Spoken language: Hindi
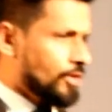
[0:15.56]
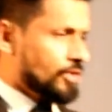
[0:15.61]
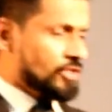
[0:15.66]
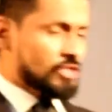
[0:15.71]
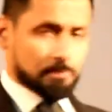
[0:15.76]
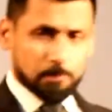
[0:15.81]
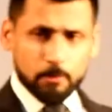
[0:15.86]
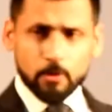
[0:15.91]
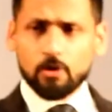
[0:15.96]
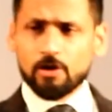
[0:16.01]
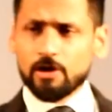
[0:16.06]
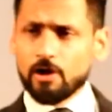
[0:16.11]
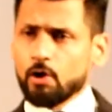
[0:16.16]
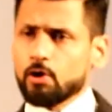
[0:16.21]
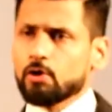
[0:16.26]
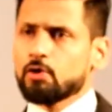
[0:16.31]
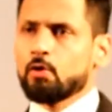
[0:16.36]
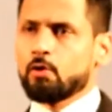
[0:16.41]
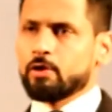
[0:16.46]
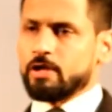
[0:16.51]
स्पिरुलिना और
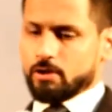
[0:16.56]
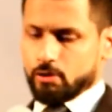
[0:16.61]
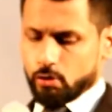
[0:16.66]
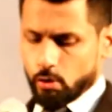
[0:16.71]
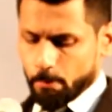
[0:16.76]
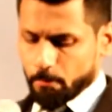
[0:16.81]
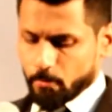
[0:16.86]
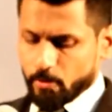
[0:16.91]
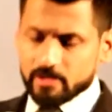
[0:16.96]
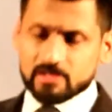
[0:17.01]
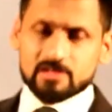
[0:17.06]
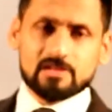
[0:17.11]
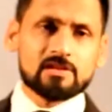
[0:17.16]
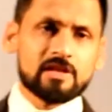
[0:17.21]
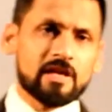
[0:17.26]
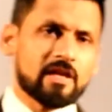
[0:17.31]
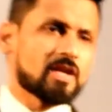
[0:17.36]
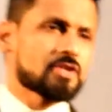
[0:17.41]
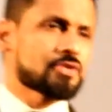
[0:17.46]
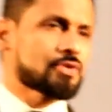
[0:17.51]
नोनी दो प्रोडक्ट्स
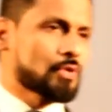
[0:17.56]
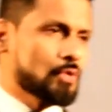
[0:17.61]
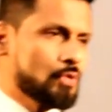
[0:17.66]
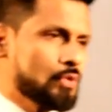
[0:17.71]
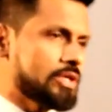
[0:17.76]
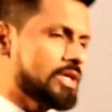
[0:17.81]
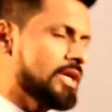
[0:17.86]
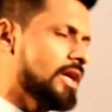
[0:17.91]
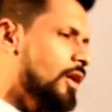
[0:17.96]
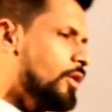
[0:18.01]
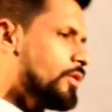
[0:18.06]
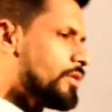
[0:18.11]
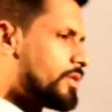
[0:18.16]
देना शुरू किया और